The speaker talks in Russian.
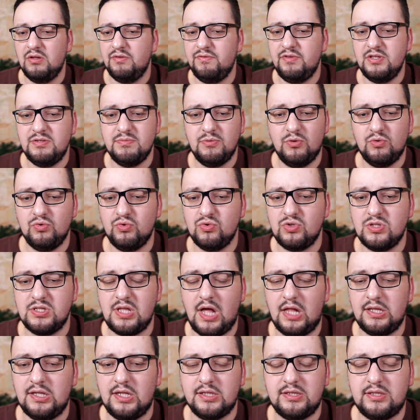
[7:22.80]
Видимо, он
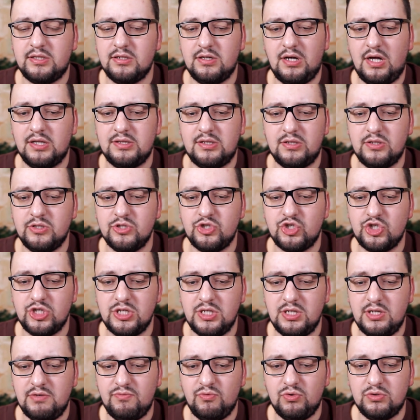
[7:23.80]
устал от, от
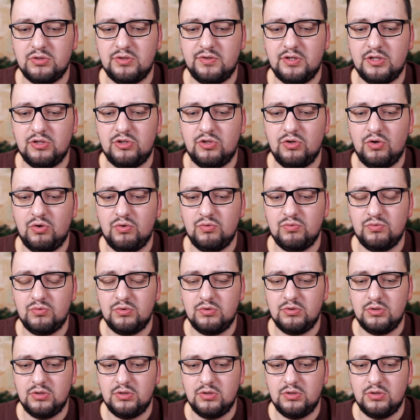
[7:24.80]
лжи, он говорит, да он...